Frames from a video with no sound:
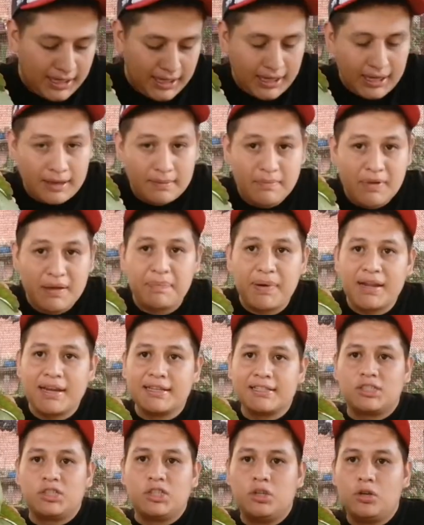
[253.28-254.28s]
eh, me
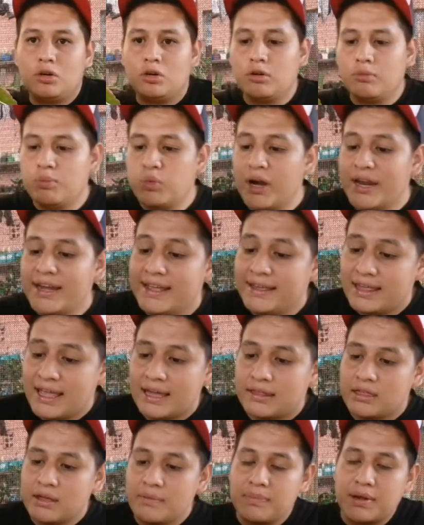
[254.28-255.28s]
pareció buena
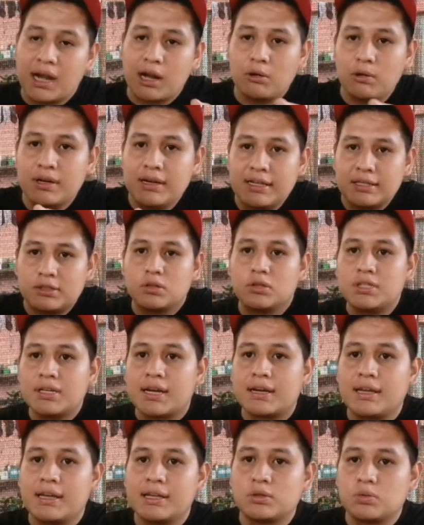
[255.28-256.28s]
idea sembrarlo en esto,
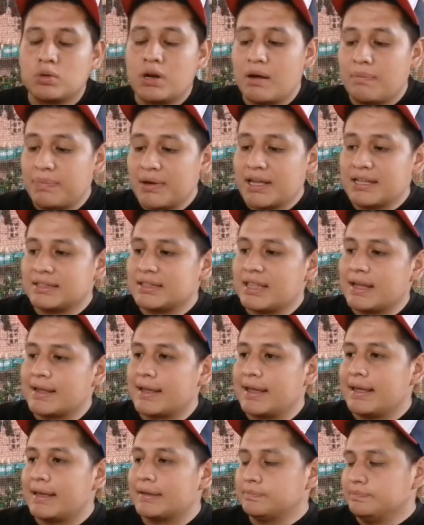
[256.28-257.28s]
ya que es una planta
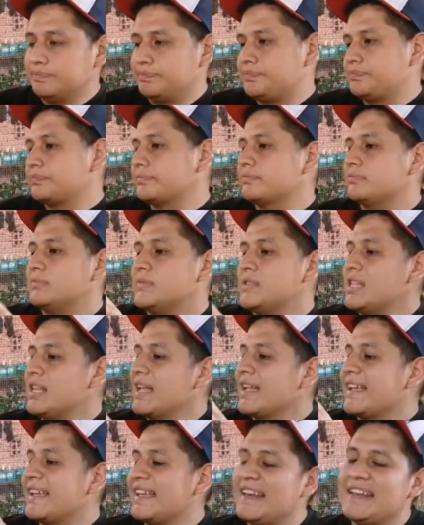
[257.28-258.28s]
que
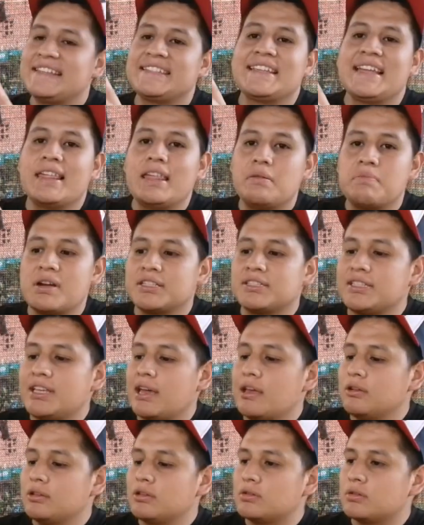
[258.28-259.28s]
crece
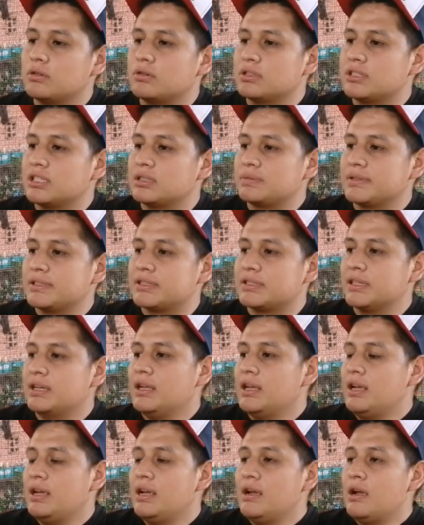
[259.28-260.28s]
demasiado, entonces pues
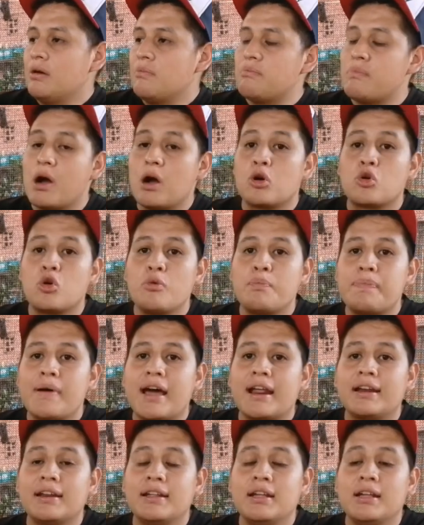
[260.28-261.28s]
va a
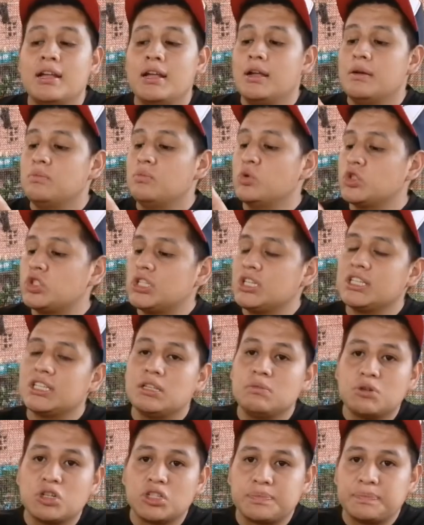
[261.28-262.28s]
ocupar
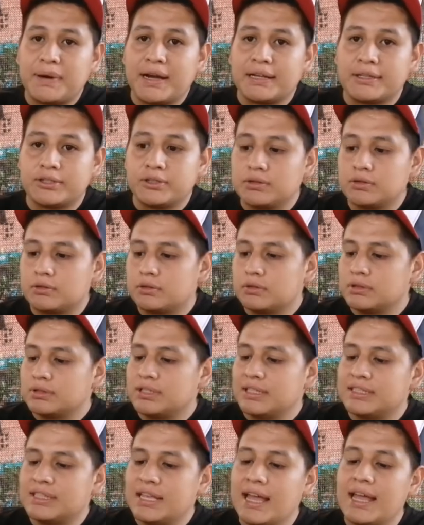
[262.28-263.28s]
muchísimo espacio.
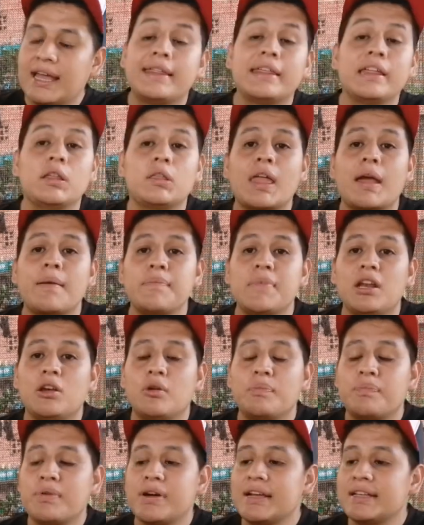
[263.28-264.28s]
Entonces, si también
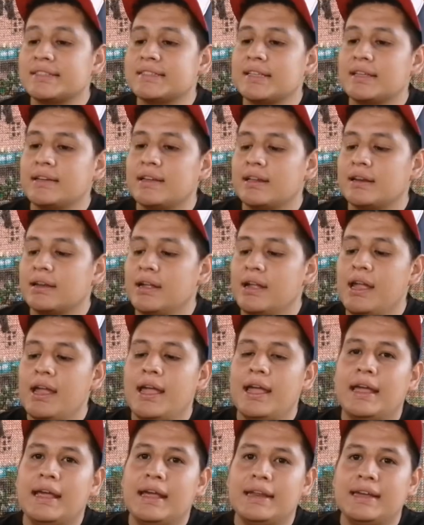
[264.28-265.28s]
lo puedes tener
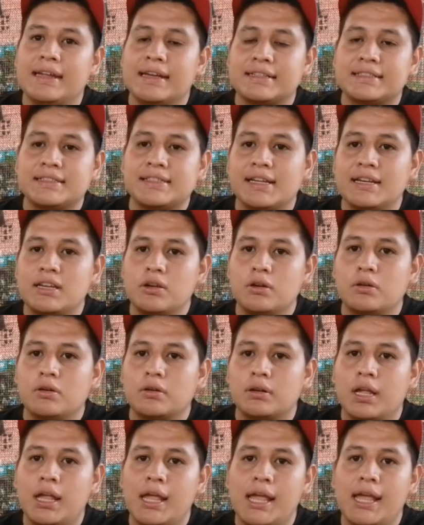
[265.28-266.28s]
en
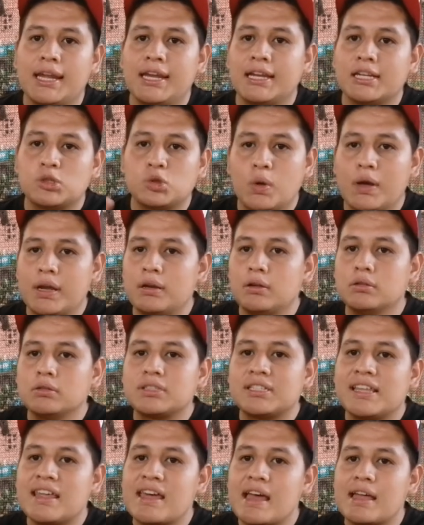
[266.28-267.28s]
exterior, en el suelo,
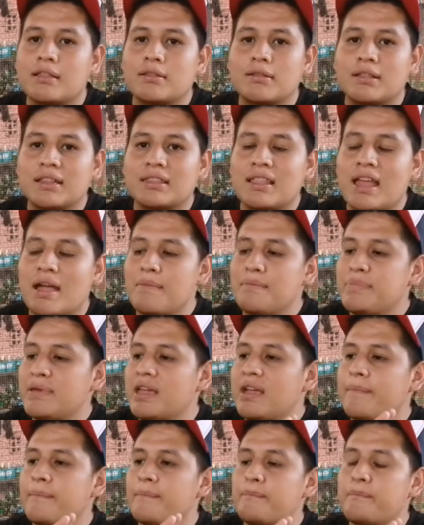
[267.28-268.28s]
se da
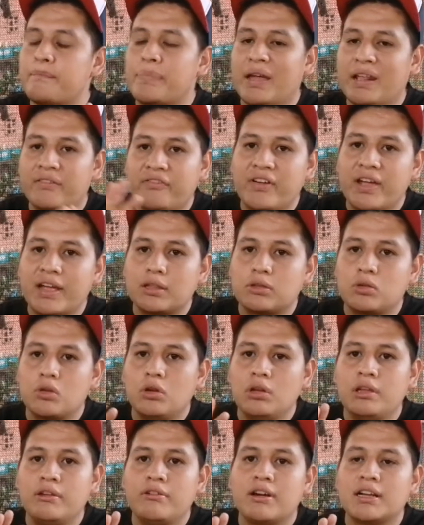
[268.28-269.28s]
también
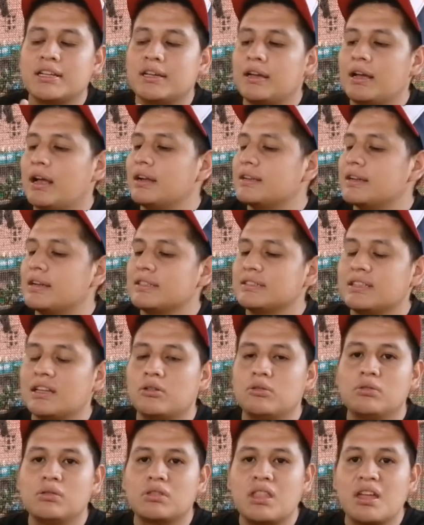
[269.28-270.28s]
perfecto y va a
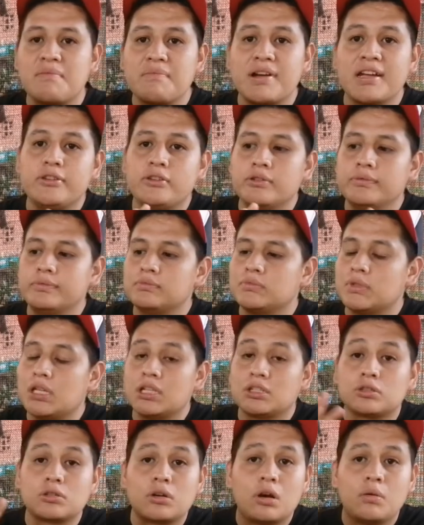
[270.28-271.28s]
alcanzar un tamaño
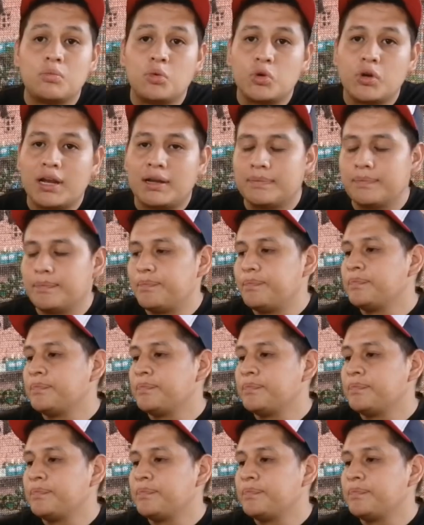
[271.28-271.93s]
descomunal.